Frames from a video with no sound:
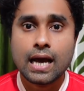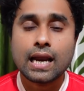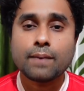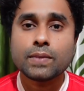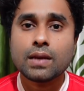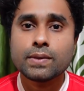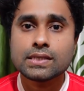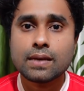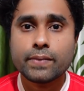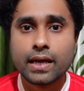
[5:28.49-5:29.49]
আর আপনার
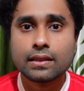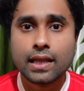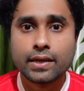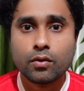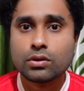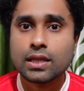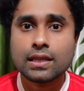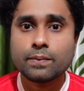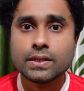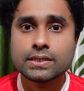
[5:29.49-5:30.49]
ভিসার মেয়াদ নাই অর্থাৎ
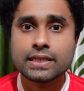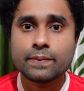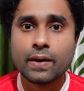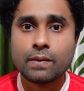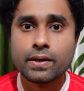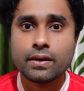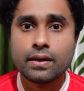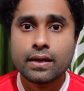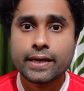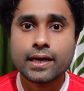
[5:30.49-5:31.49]
আপনি যেতে পারবেন
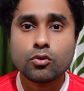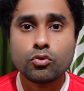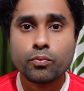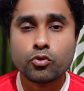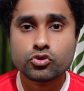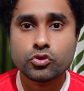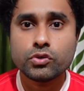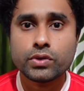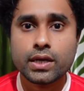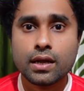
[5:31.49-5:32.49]
এটার কোনো প্রশ্নই
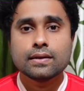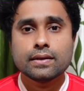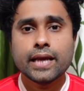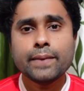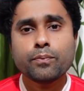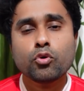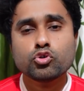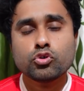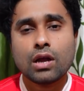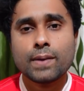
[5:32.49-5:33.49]
উঠে না এই
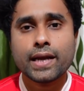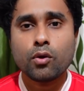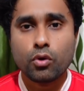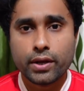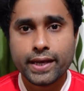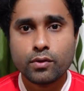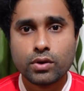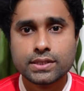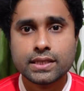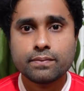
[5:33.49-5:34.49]
প্রশ্নটা আমাকে অনেকেই
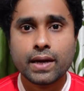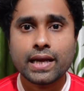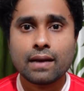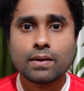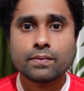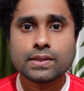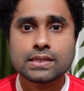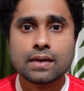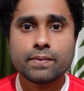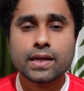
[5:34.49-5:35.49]
করেছেন ভাই আমার
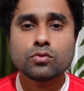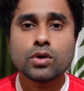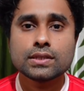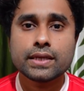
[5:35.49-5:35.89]
ভিসার মেয়াদ দু